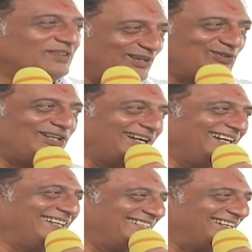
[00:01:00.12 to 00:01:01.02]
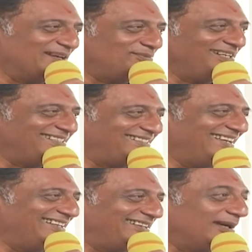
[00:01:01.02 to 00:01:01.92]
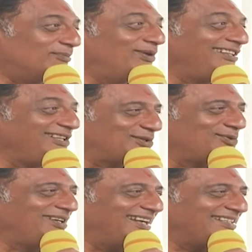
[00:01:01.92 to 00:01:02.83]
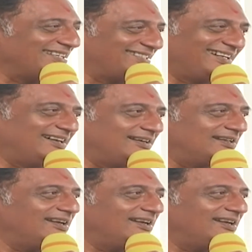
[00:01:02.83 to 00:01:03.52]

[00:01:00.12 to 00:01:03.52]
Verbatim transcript: అని వన్ కండిషన్ డబ్బులు ఇస్తే డబ్బులు తీసుకుంటేనే చేస్తాడంట